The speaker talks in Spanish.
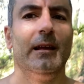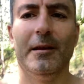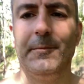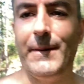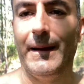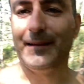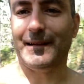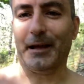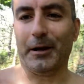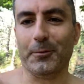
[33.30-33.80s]

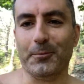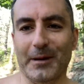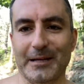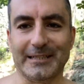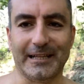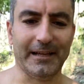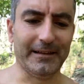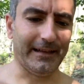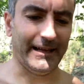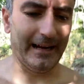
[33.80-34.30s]
impactaron
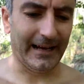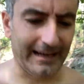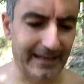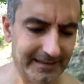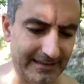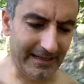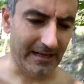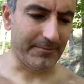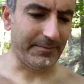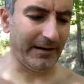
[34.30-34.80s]
bastante a la
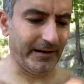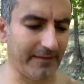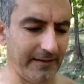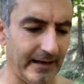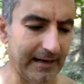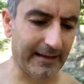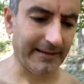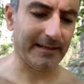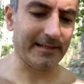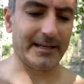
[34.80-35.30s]
gente. Al parecer
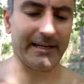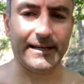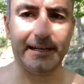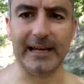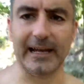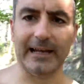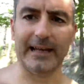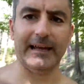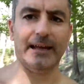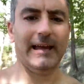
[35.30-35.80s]
la gente se
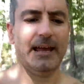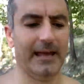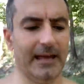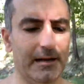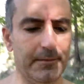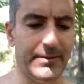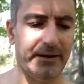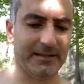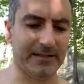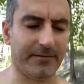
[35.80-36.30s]
creía que
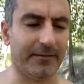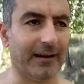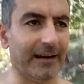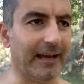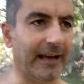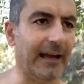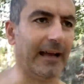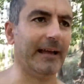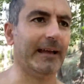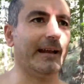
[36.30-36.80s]
el press de
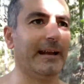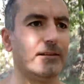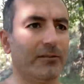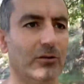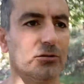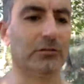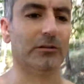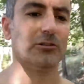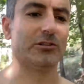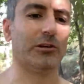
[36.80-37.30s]
banca era en
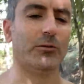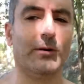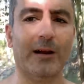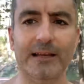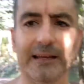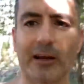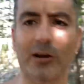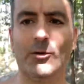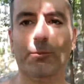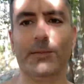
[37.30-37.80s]
todos los igual
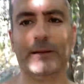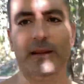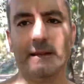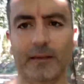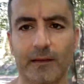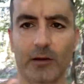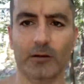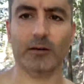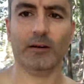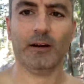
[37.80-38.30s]
y en
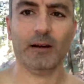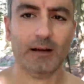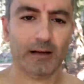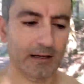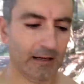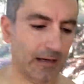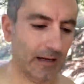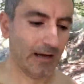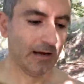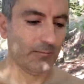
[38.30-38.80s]
competición
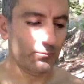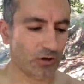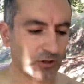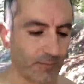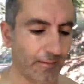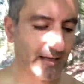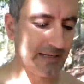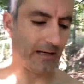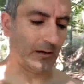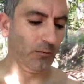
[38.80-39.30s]
pues
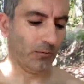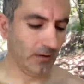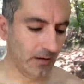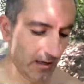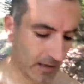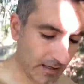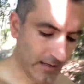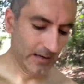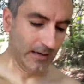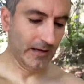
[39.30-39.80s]
más aún.
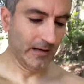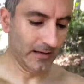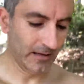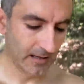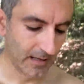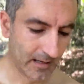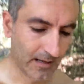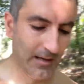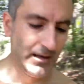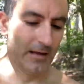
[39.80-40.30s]

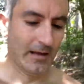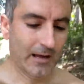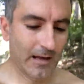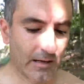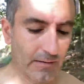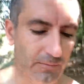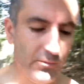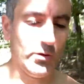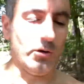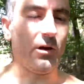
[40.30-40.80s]

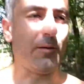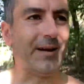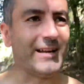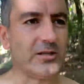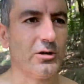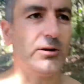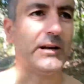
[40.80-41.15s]
Bueno, lo que me ha hecho